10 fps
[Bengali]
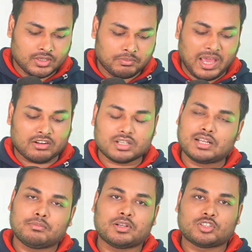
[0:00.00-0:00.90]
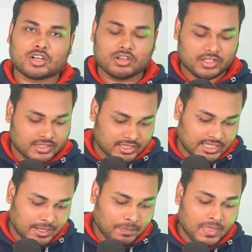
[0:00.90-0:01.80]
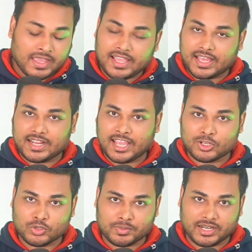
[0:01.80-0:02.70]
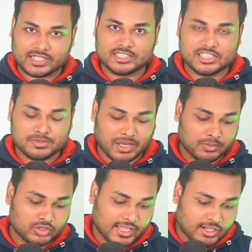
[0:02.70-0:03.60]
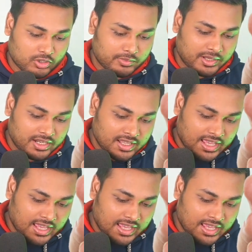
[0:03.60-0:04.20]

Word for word: বারোটা নাম্বার দরকার হলে দিয়ে দিলাম এখানে খেয়াল করবেন একটা জিনিস ভালো মতো খেয়াল করবেন